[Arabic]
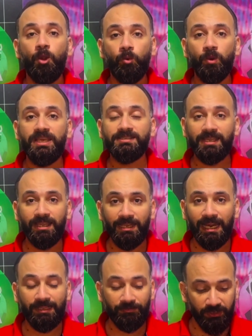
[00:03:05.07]
ويسجل
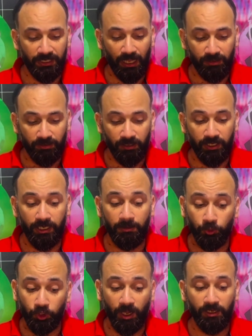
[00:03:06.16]
هدفين عن طريق
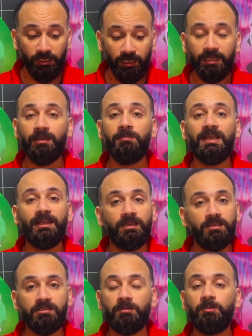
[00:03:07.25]
المتالق اللي بدا
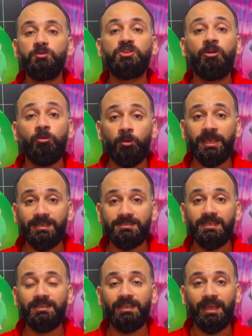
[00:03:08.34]
يظهر بمستوى مميز
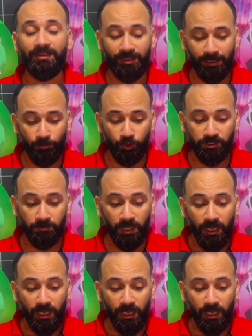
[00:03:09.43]
جدا هذا الموسم